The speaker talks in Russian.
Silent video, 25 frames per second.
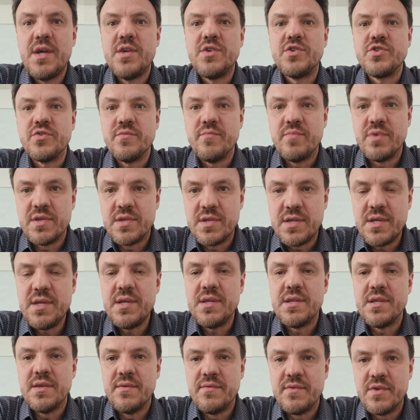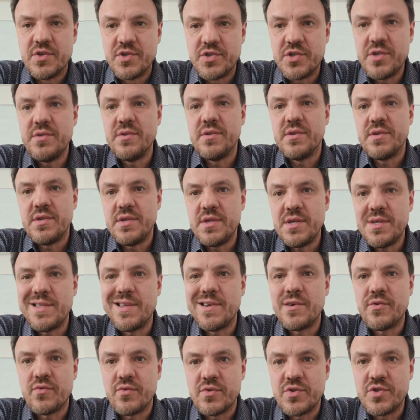«Чтобы ты довершил
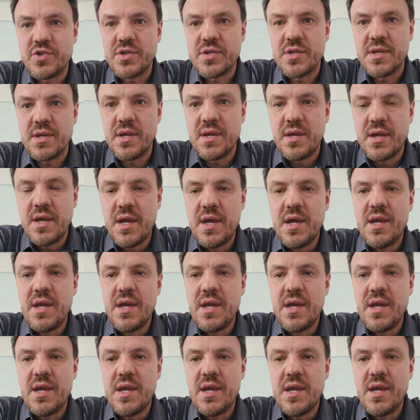недоконченное